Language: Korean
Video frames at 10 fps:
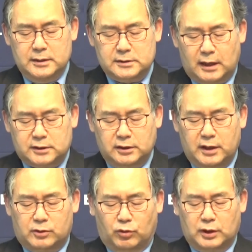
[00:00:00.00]

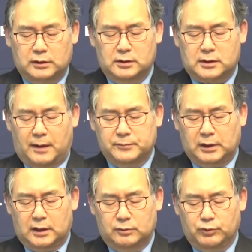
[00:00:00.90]
자신의 고난을
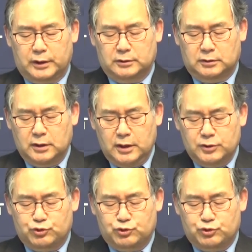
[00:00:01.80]
감당한 후에는